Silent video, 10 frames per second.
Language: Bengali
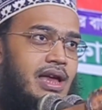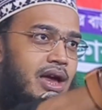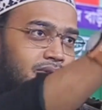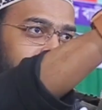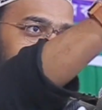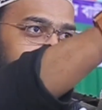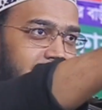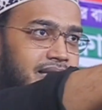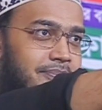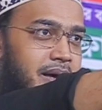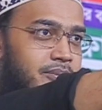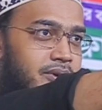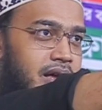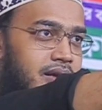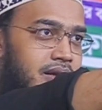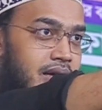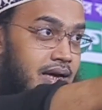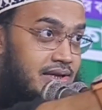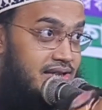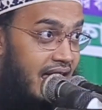এগুলো আমরা নিতে পারবো না
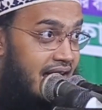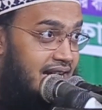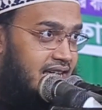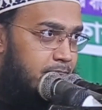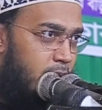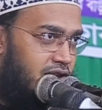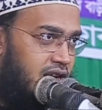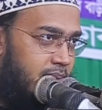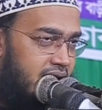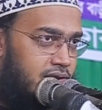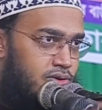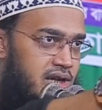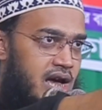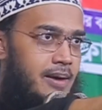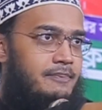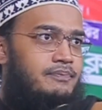সেকেন্ডে মানে দুনিয়া